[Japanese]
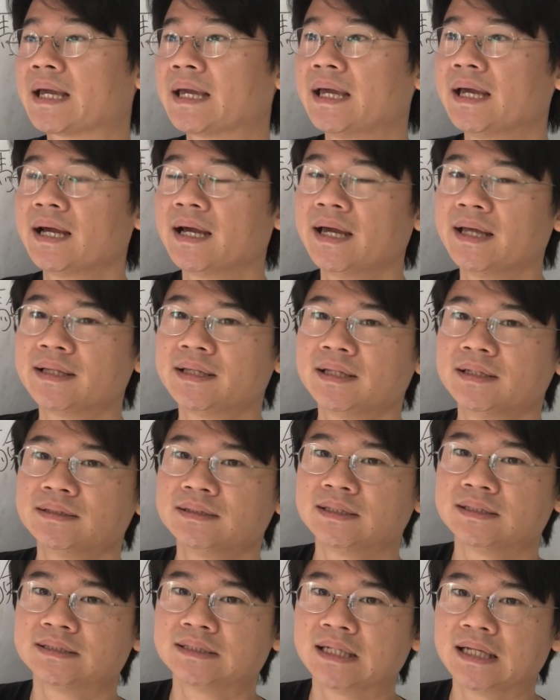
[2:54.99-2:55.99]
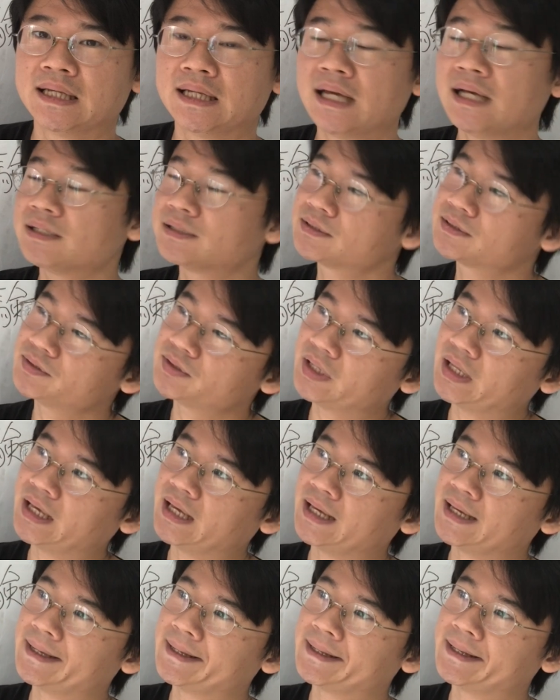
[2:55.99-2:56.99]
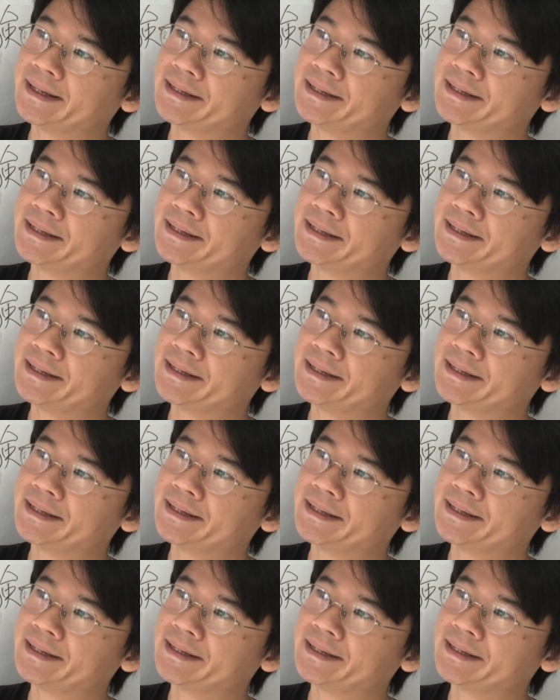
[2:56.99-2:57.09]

研がやってるですね、安くて